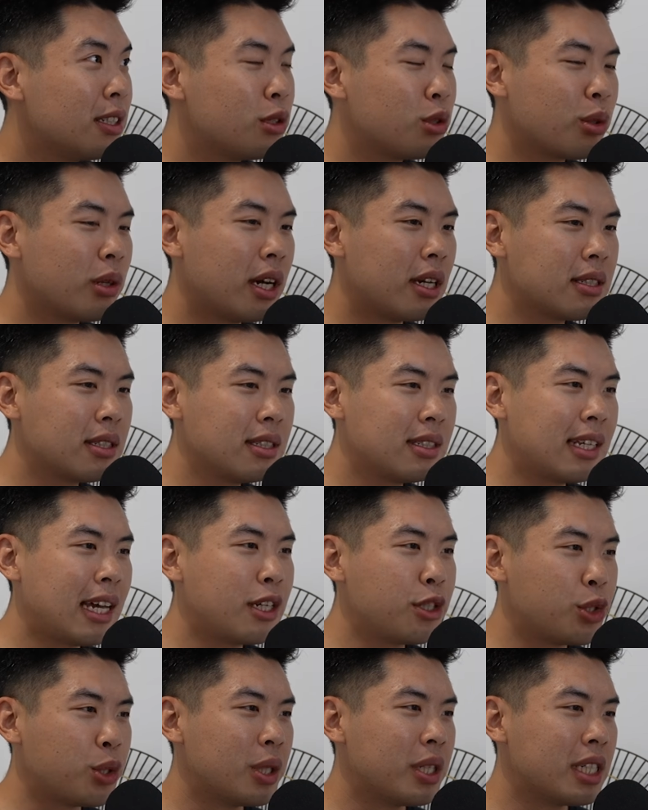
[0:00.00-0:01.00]
的，主要是
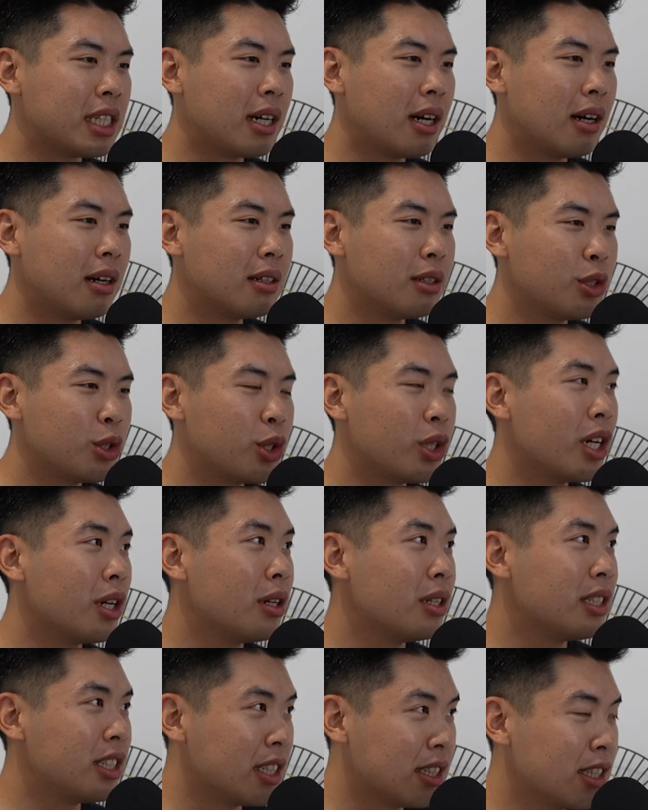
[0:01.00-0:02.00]
在学校
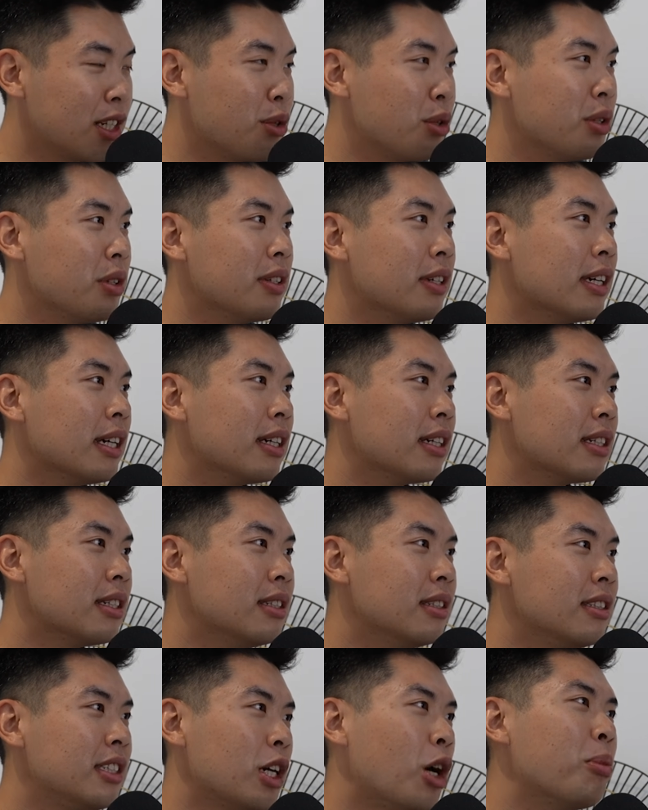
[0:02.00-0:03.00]
学新的语言
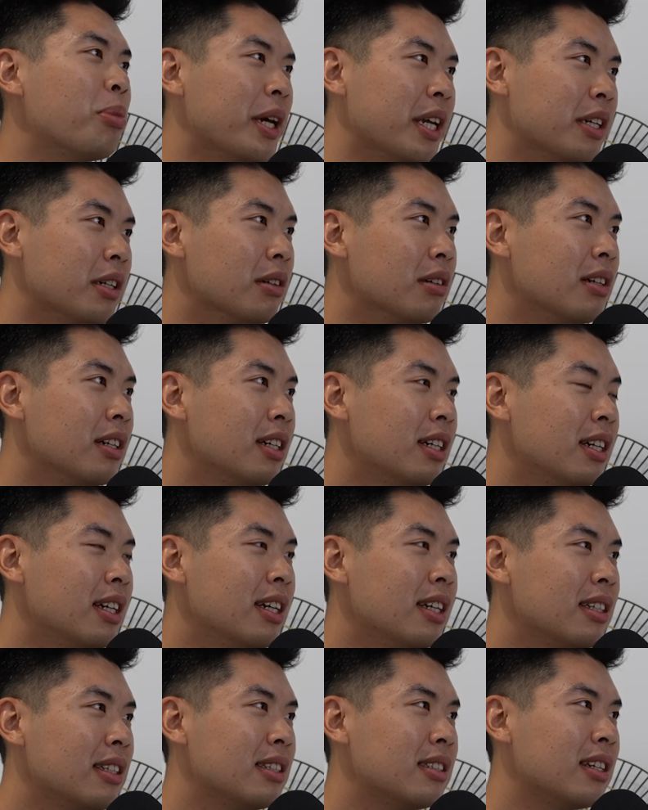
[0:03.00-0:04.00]
跟交朋友
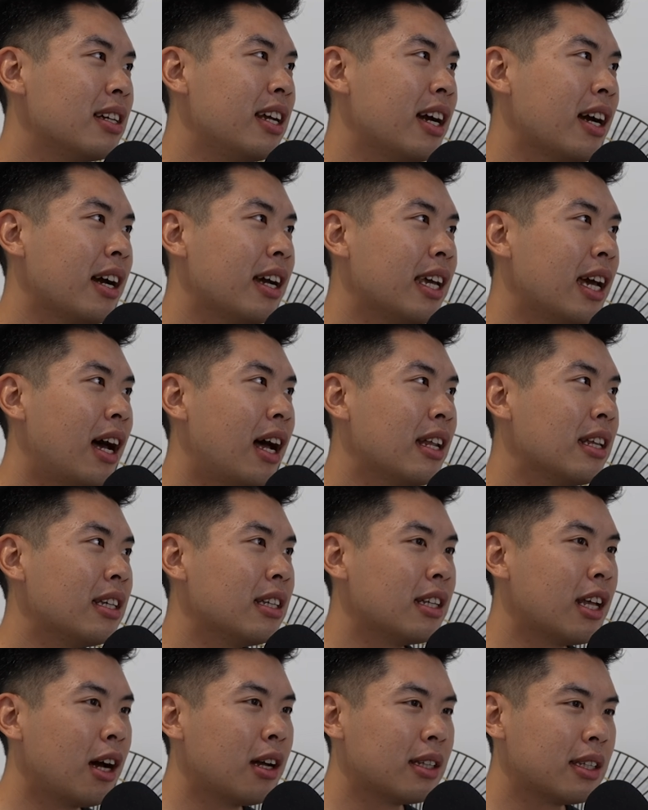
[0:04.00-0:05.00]
是的这两个压
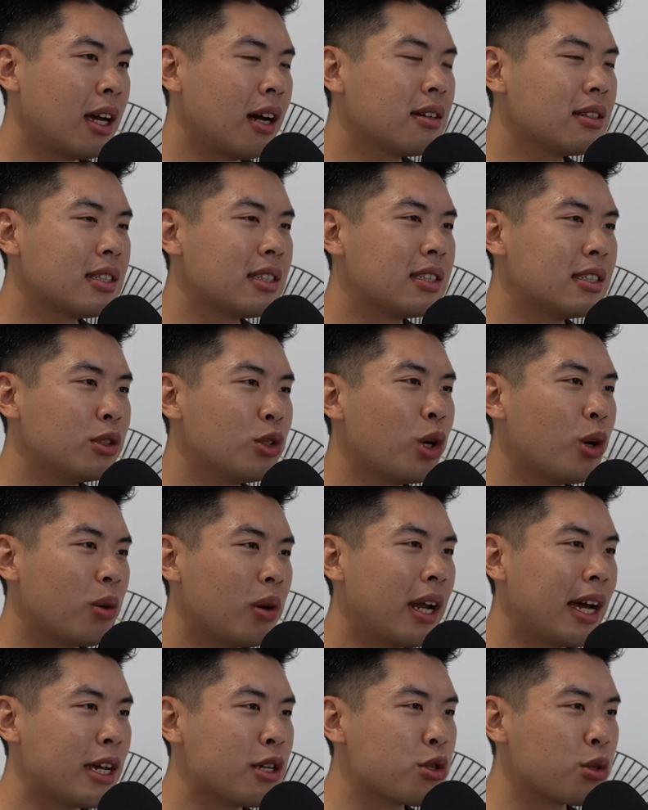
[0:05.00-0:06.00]
力。那当时对我
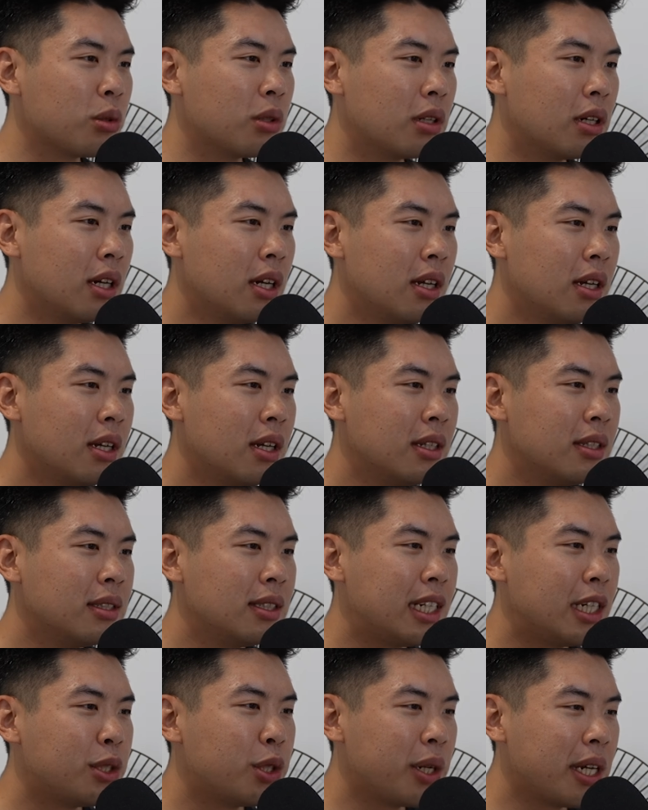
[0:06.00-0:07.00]
来说，
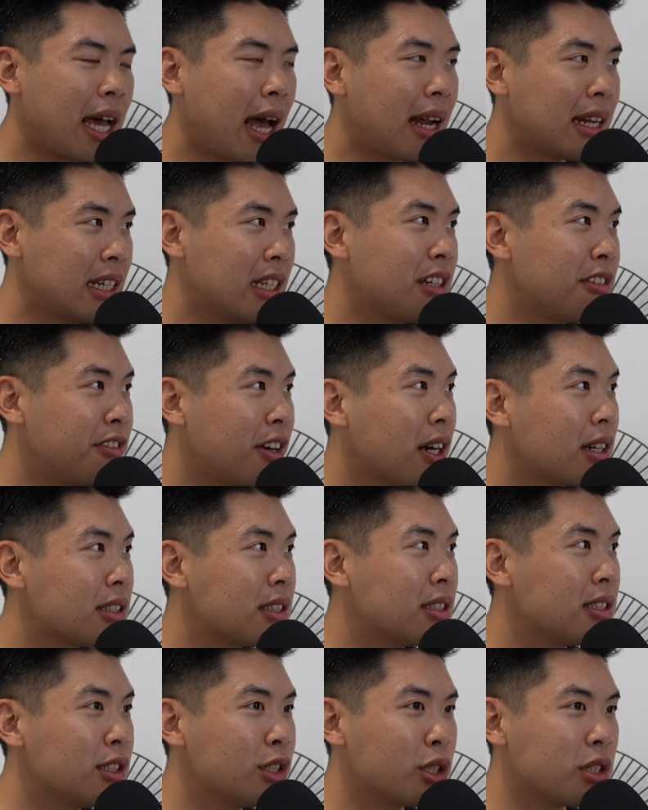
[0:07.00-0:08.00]
解决压力的方
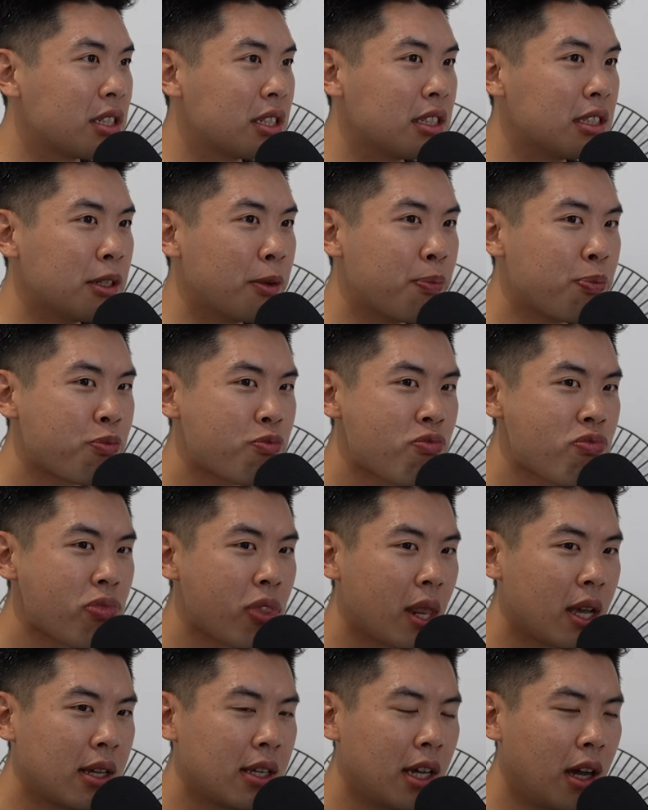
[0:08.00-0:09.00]
式就是
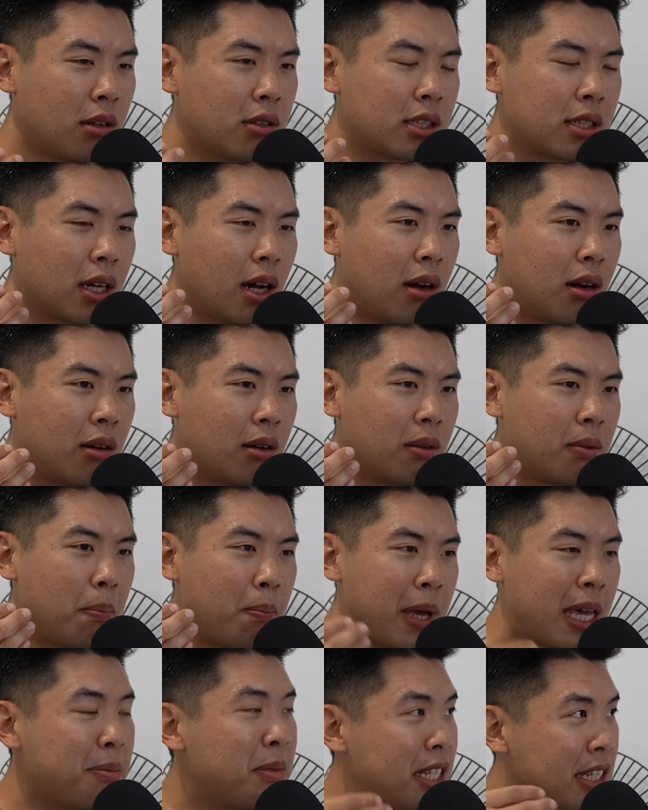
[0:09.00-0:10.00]
要找
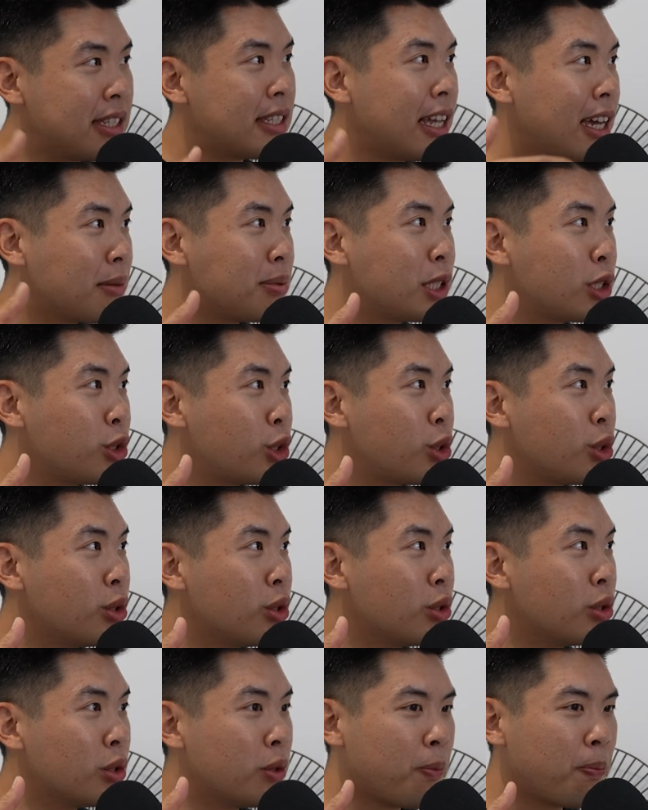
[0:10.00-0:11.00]
baby steps
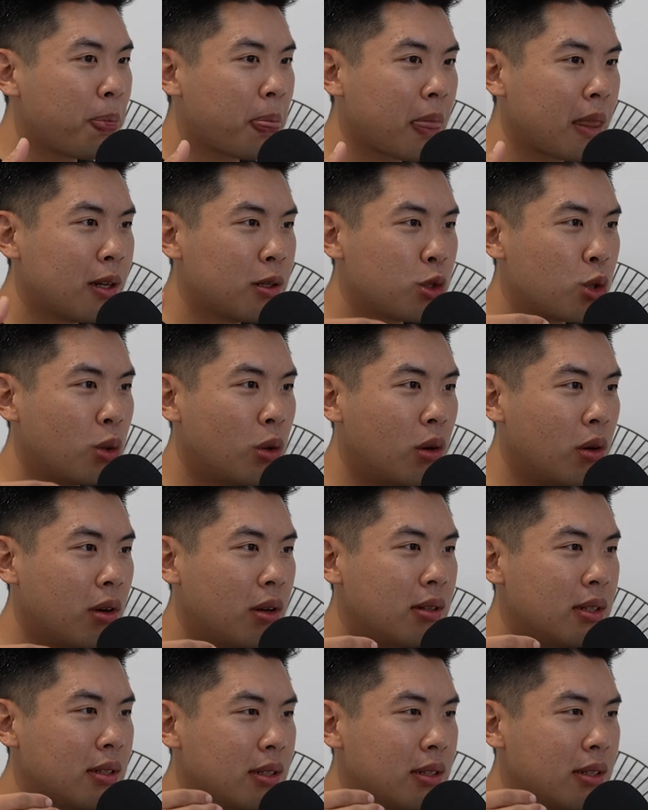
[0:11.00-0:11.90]
去做